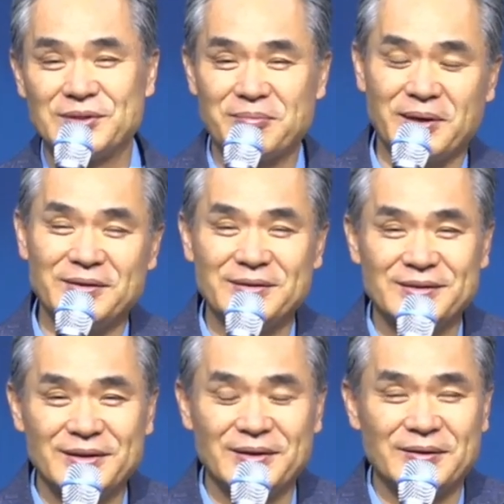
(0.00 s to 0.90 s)

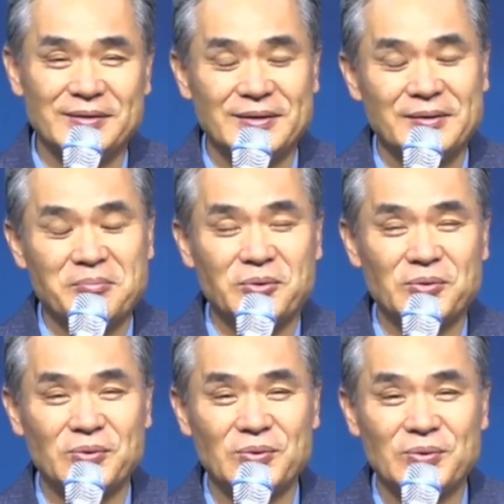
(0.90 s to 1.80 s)
봤는데
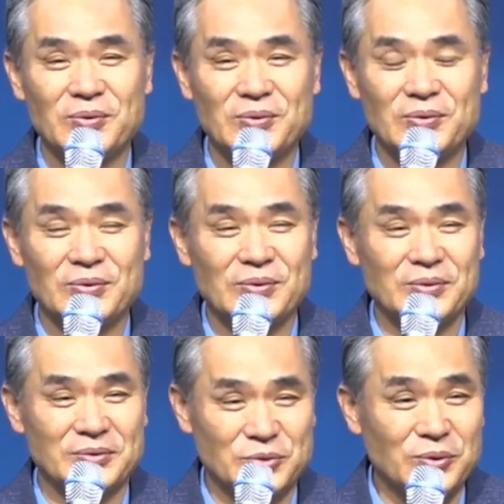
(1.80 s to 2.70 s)
포도
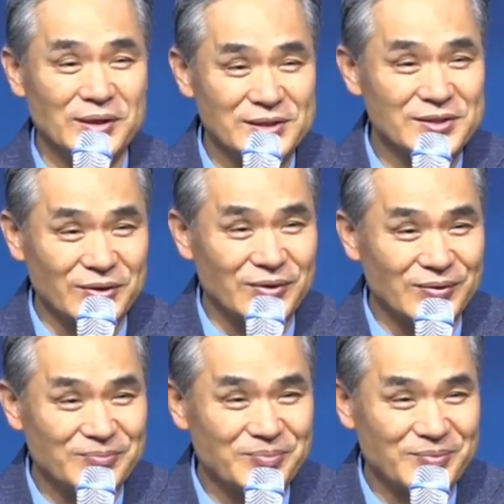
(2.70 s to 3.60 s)
좋아하시죠?
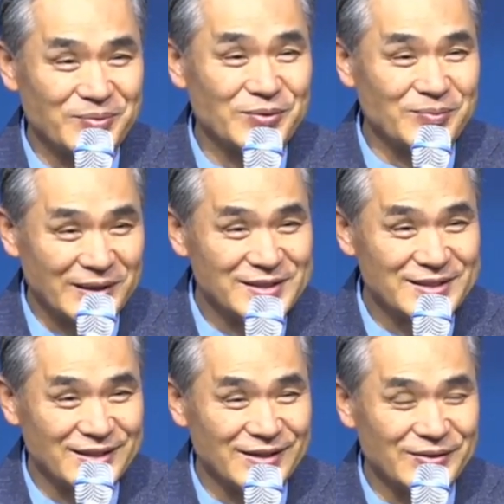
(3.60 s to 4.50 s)
포도
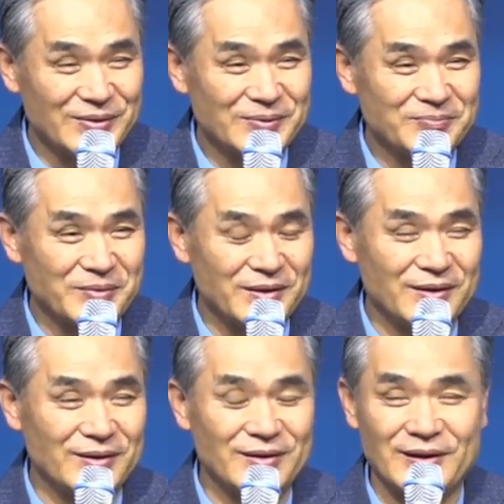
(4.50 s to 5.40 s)
맛있잖아요.
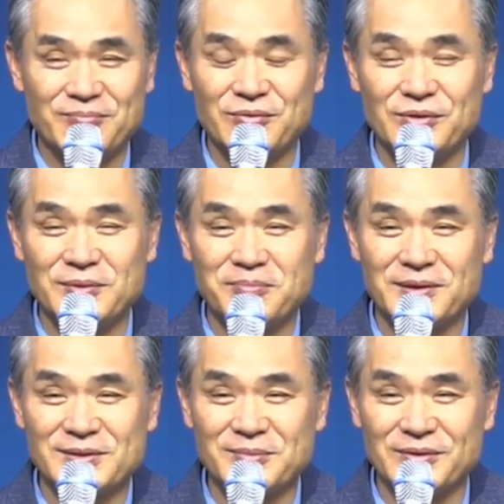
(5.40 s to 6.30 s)
예, 아프고 힘
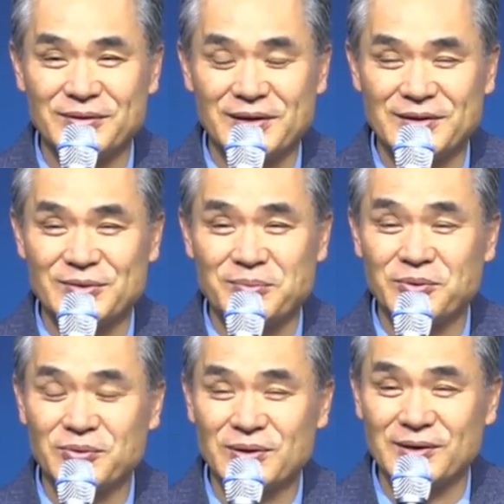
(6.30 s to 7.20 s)
빠지면 가서
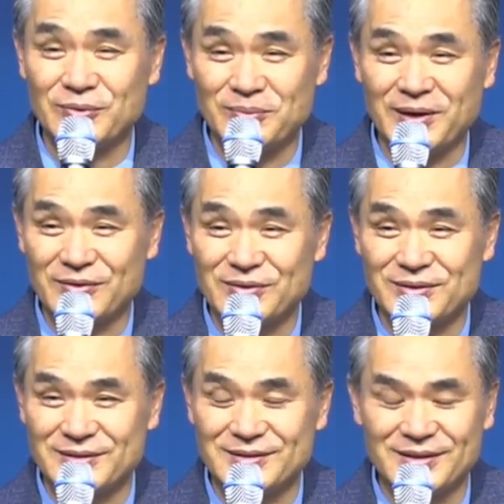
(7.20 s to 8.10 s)
포도당도 맞고
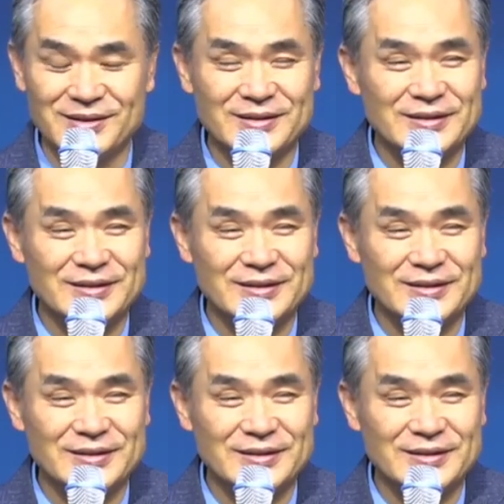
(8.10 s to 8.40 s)
그러는데